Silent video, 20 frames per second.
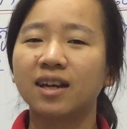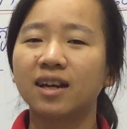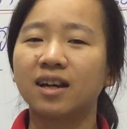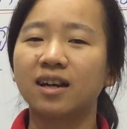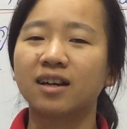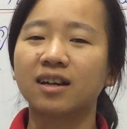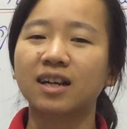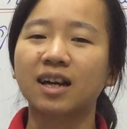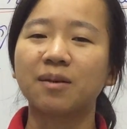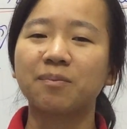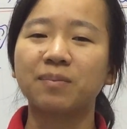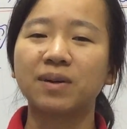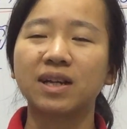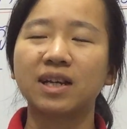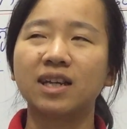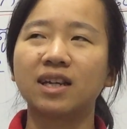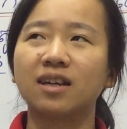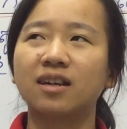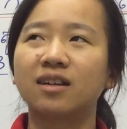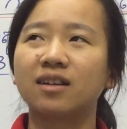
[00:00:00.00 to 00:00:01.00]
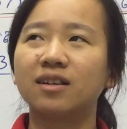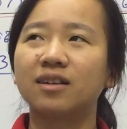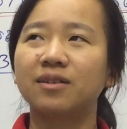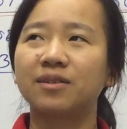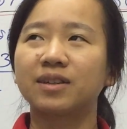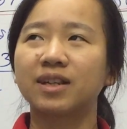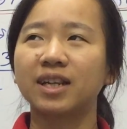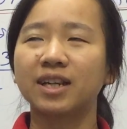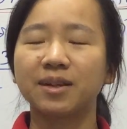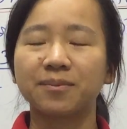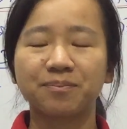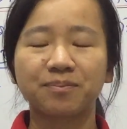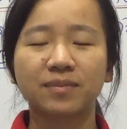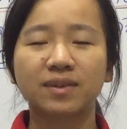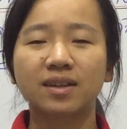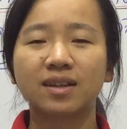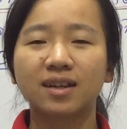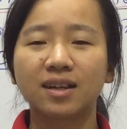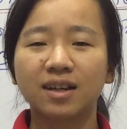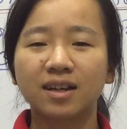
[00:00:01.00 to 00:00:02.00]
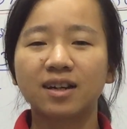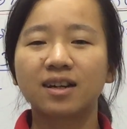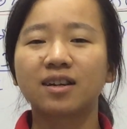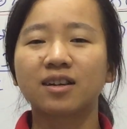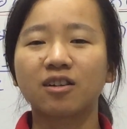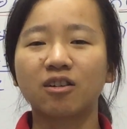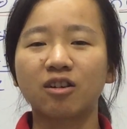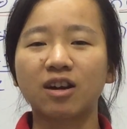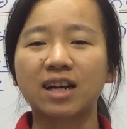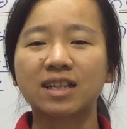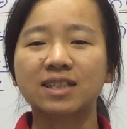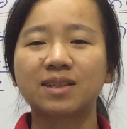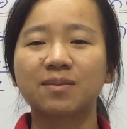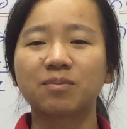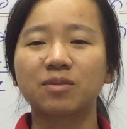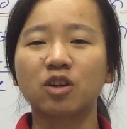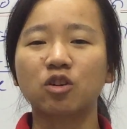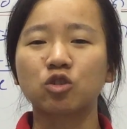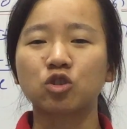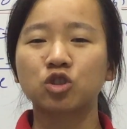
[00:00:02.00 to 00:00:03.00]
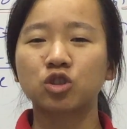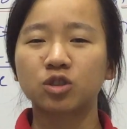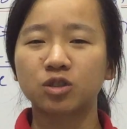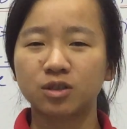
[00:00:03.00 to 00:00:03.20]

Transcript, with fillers: ở cà phí ở này rốt asymptotro